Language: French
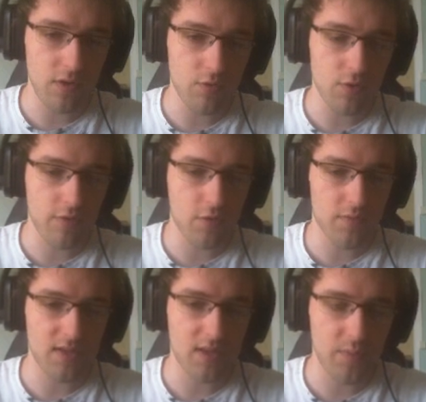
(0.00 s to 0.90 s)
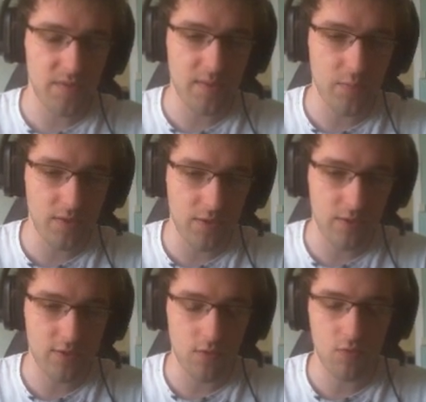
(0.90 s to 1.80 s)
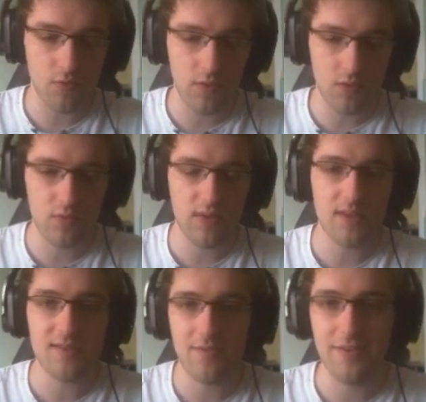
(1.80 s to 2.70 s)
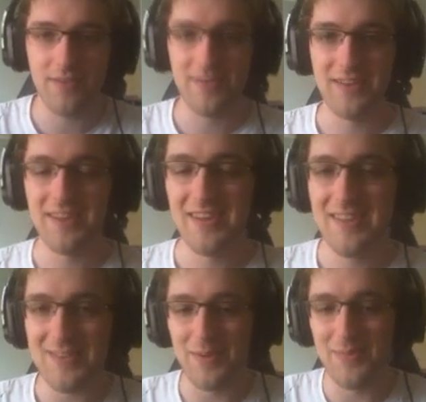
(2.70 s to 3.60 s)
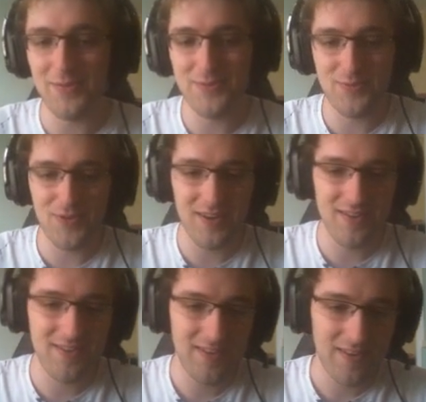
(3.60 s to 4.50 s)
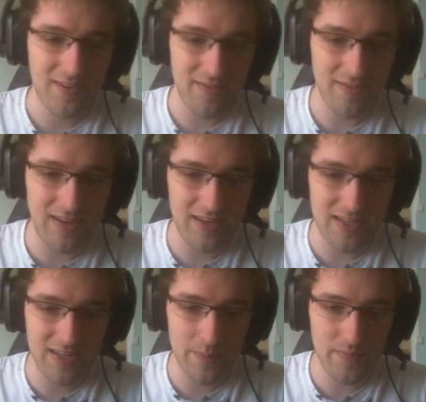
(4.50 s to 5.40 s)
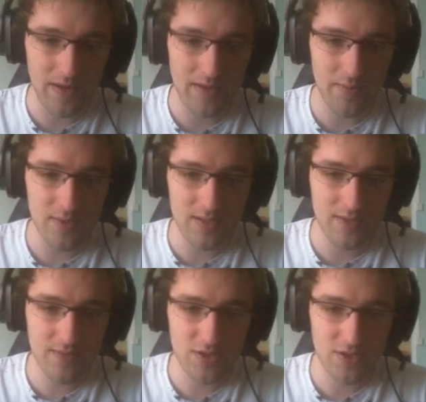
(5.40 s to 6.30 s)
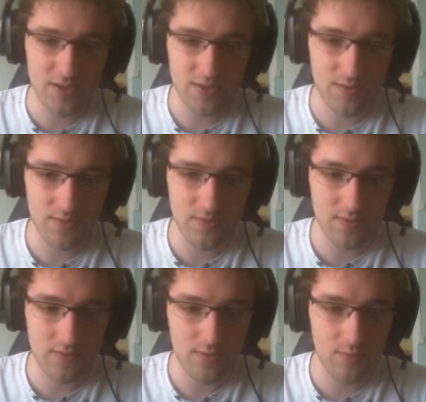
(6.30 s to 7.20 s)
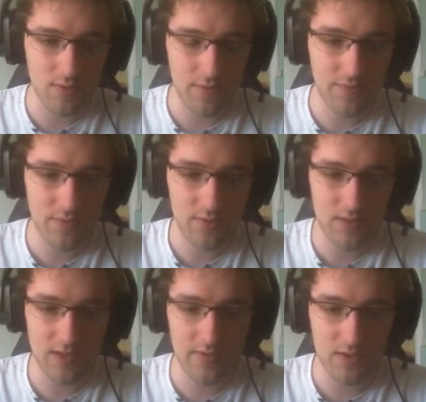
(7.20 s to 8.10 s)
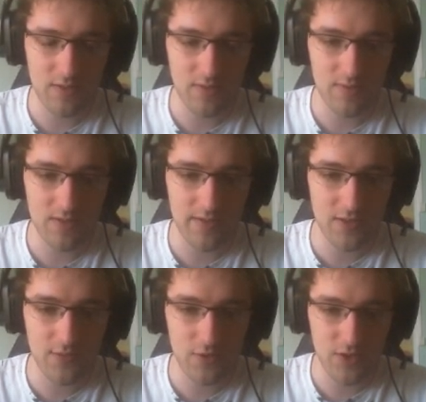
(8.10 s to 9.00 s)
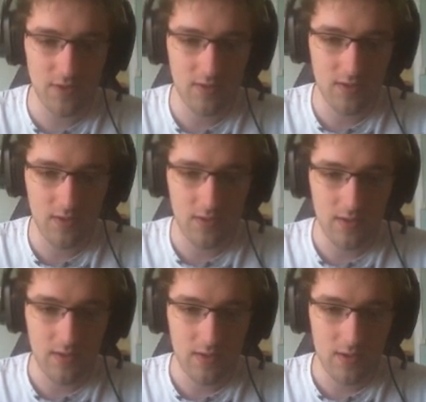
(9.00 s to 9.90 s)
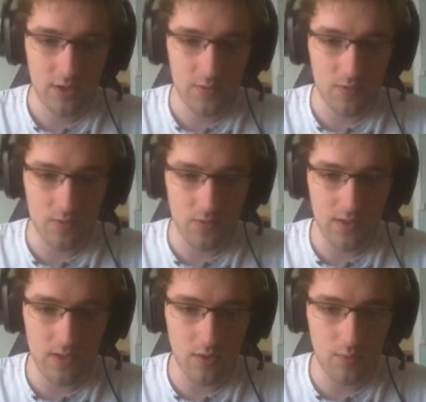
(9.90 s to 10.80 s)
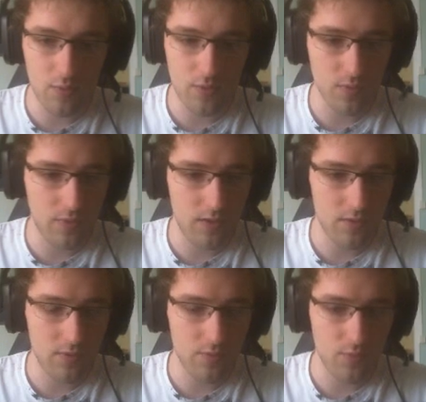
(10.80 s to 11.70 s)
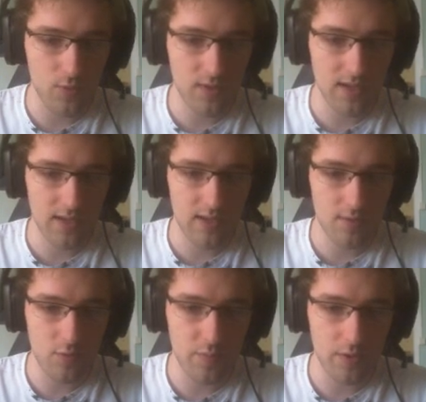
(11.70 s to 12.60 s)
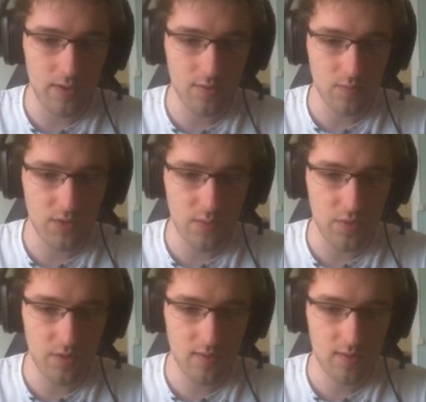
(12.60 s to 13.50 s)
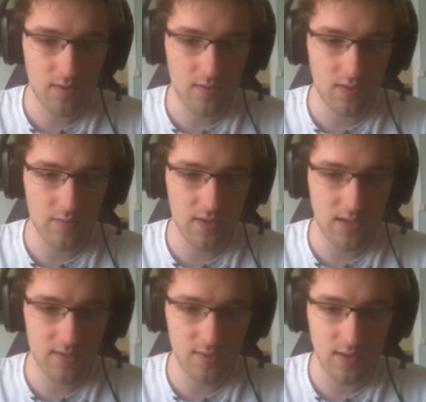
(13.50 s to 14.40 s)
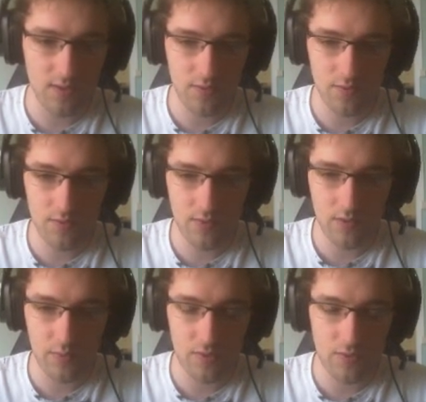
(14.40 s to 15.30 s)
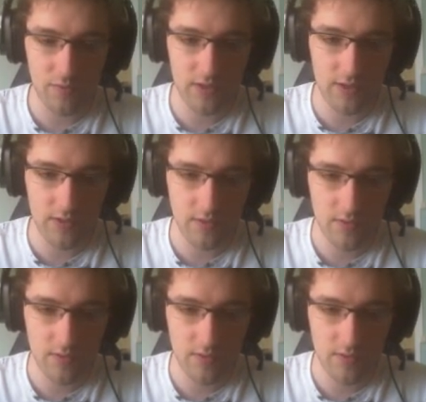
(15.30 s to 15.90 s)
Lenutrov commence à taper ses potes et quand il se rend compte que les coups de cac, ça fait seulement du moins 20 à l'équipe. Ah, des ça vient chercher son, son Je crois que ça vient, ça, ça vient se venger. Je pense qu'il est l'heure pour le Zobel euh, de montrer qu'il est supérieur à son petit pote. Voilà, 1442, t'aurais pas dû l'embêter.